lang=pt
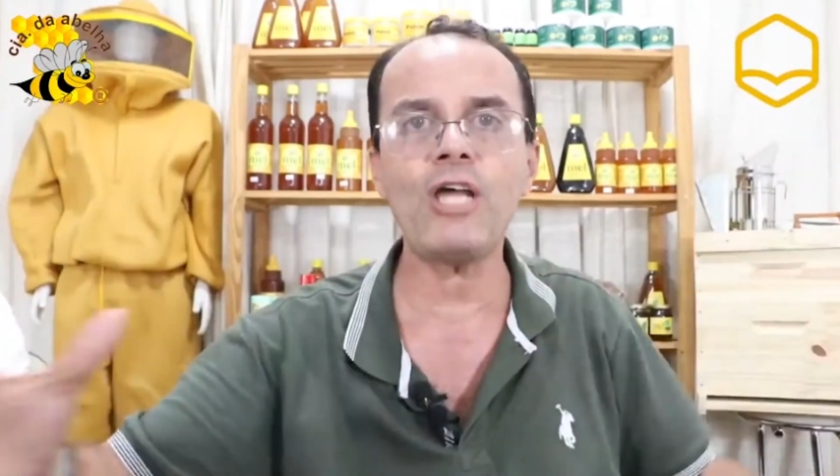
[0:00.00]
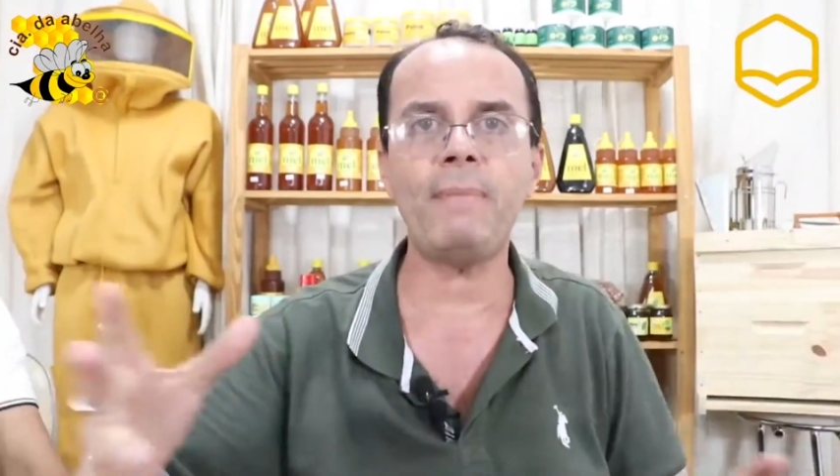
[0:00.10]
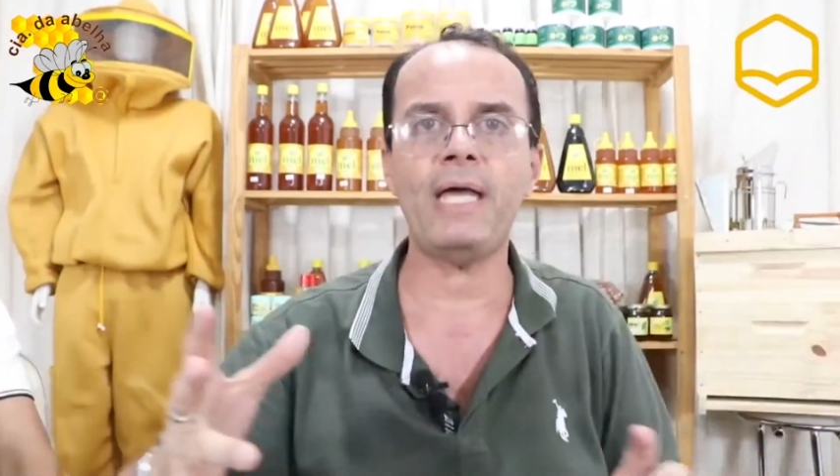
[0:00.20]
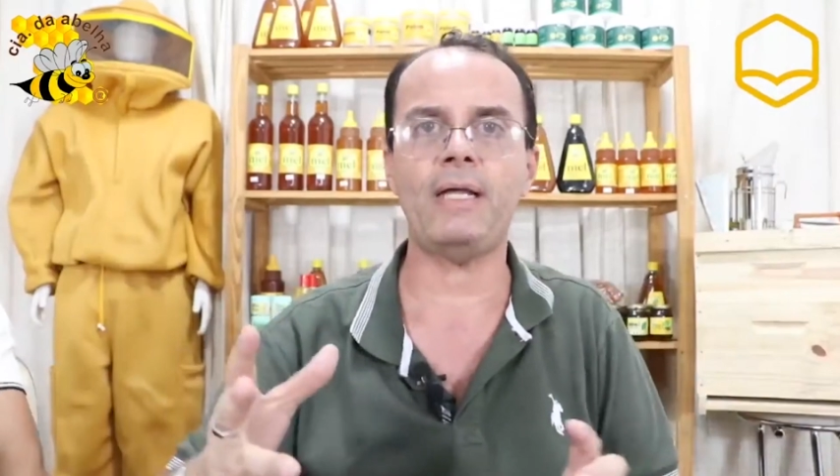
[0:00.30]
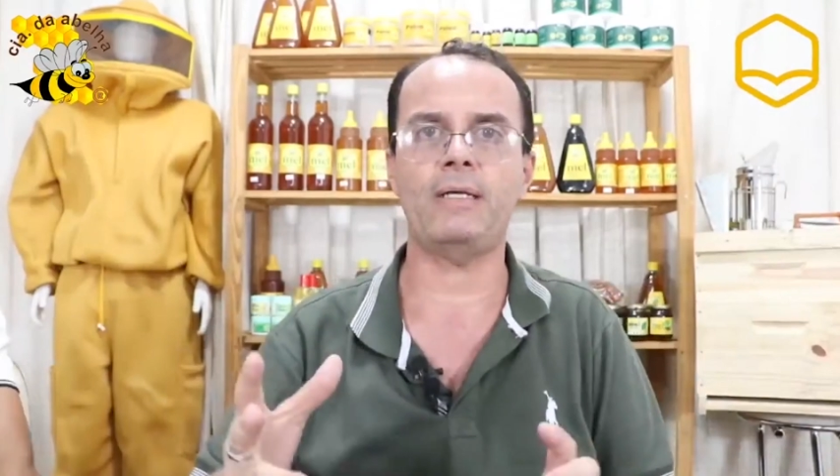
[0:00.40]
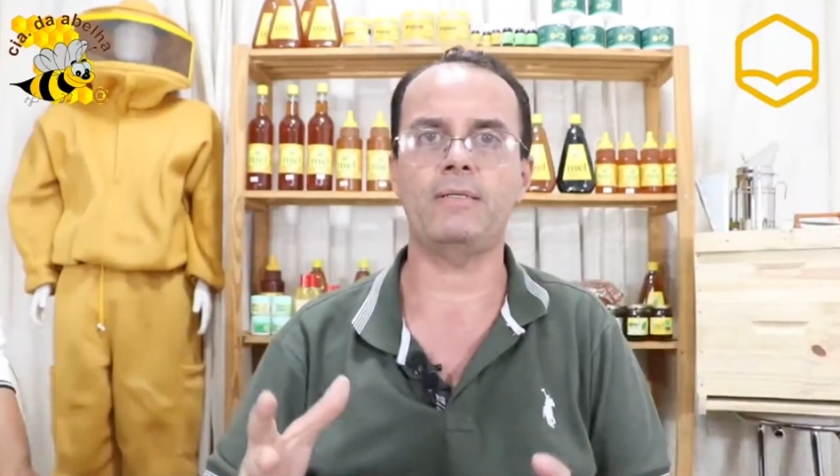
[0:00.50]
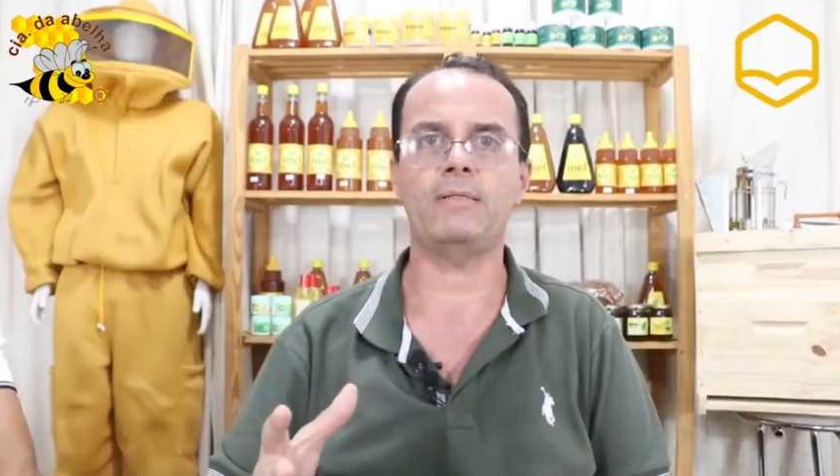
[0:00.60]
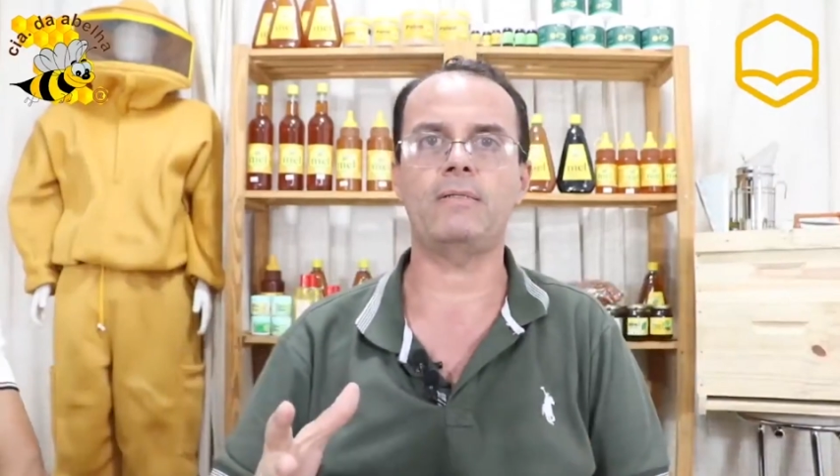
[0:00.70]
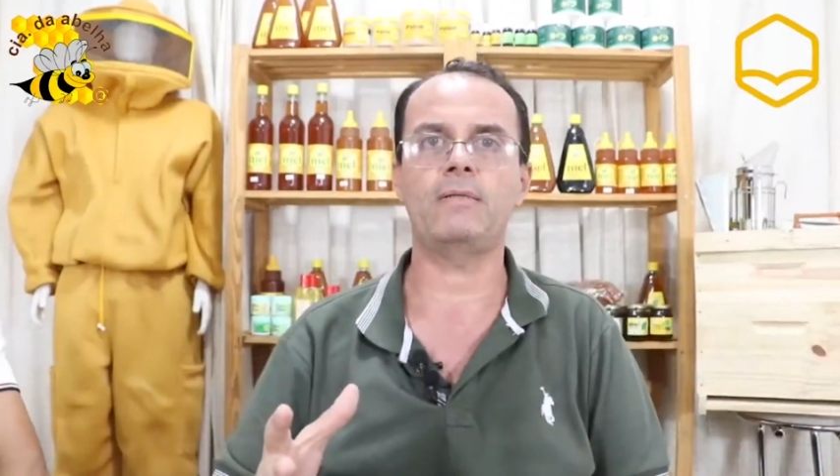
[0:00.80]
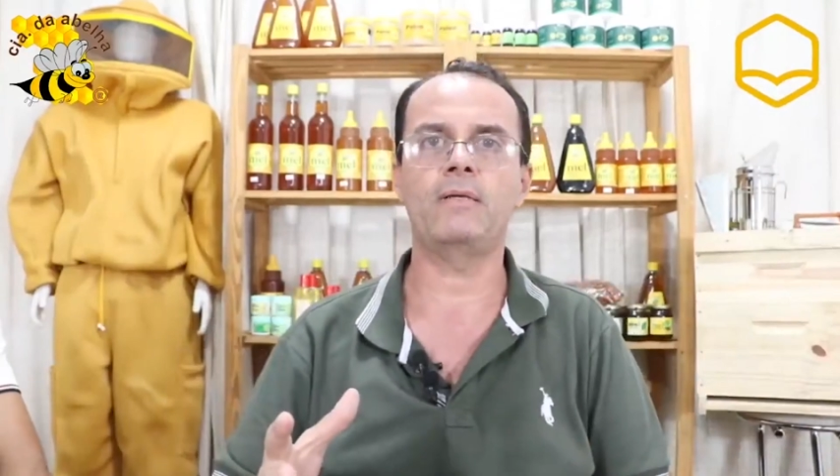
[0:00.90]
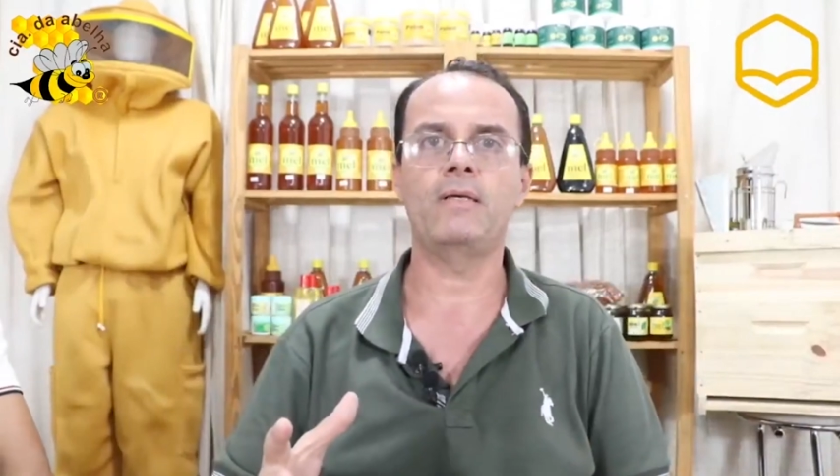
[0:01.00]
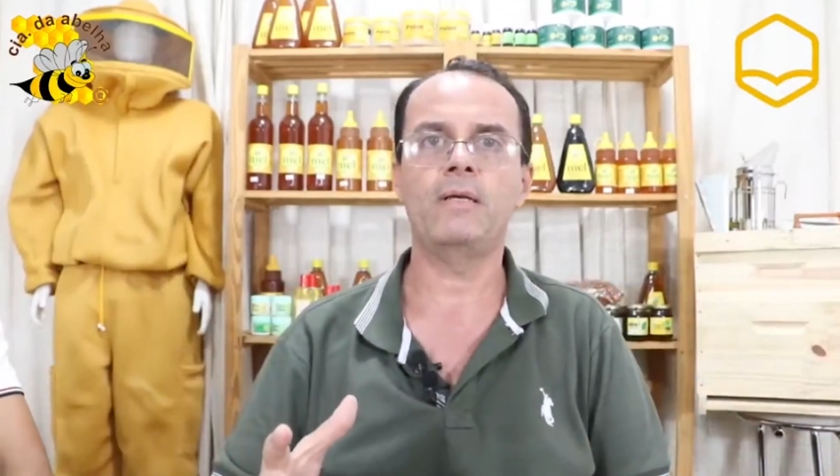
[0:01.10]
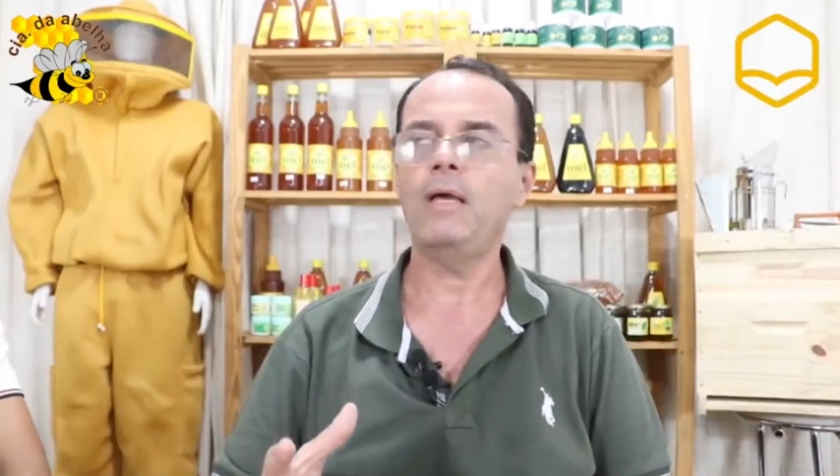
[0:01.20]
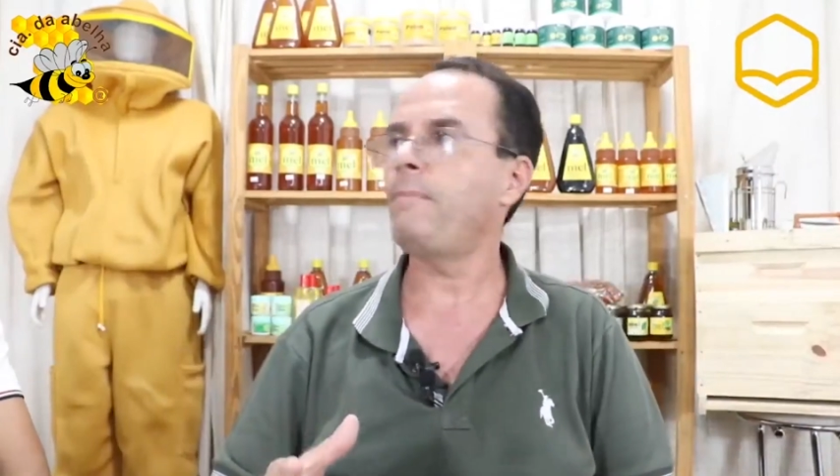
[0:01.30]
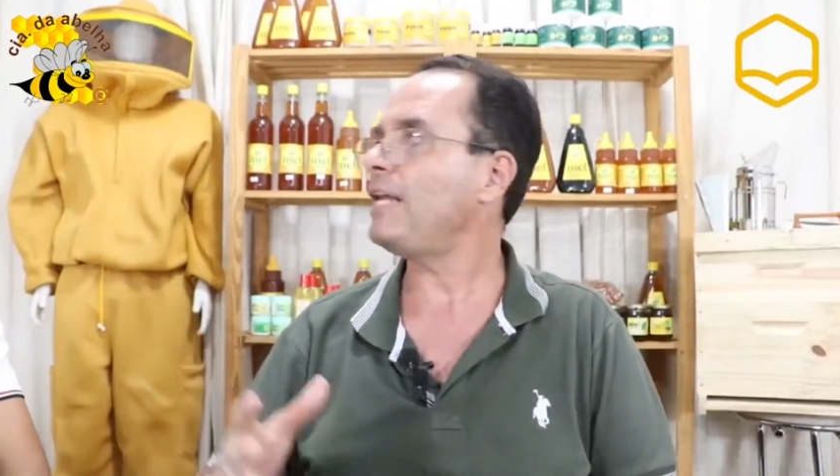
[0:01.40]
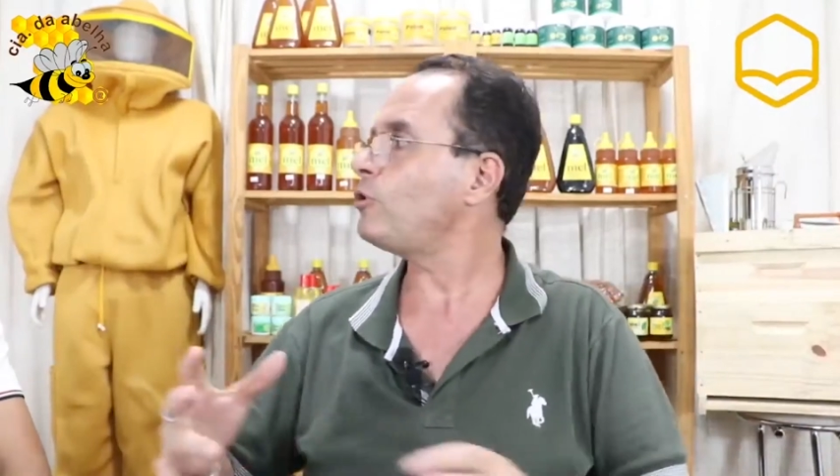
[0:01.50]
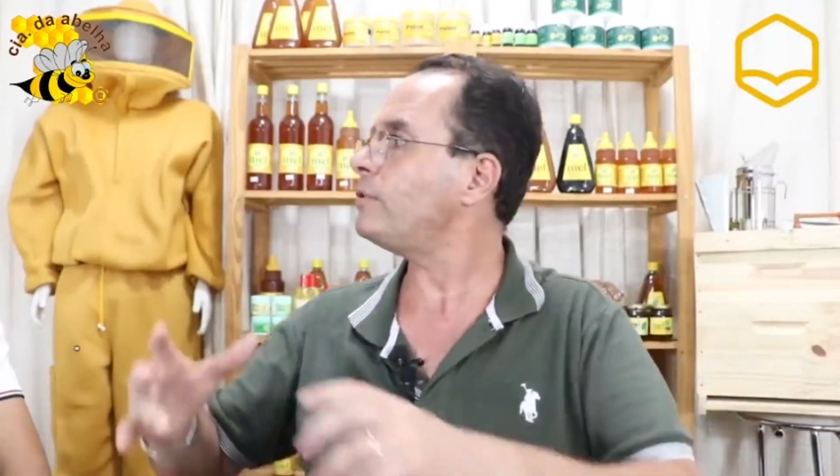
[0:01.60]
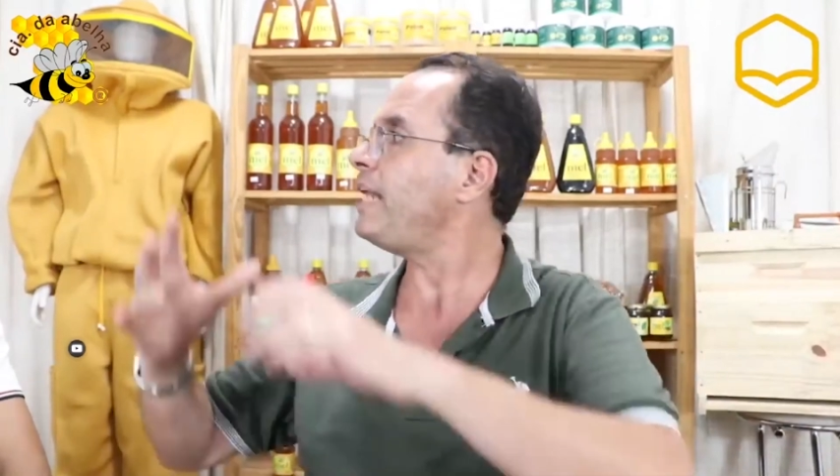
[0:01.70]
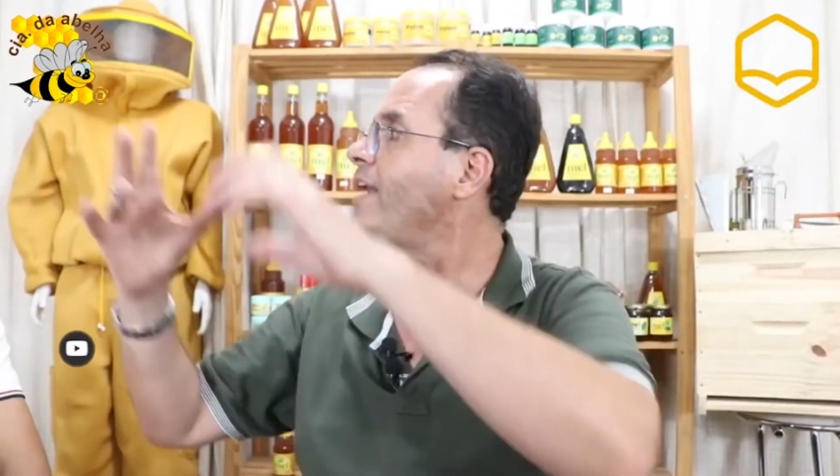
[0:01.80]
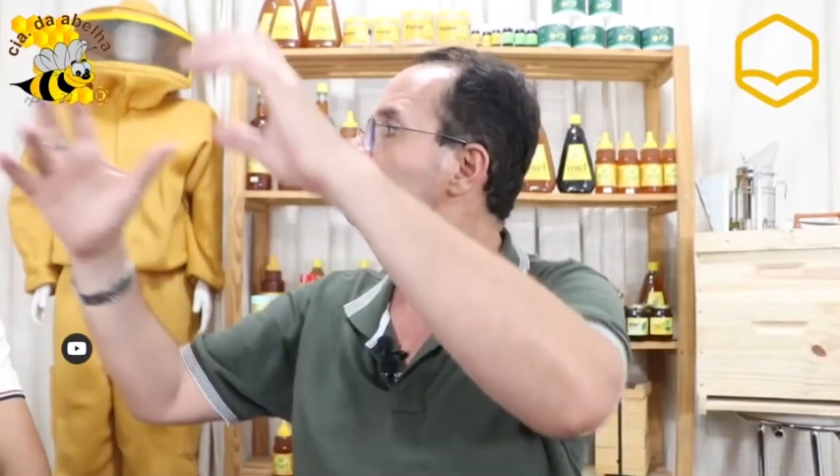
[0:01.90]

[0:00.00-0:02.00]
abelhas. Matou 10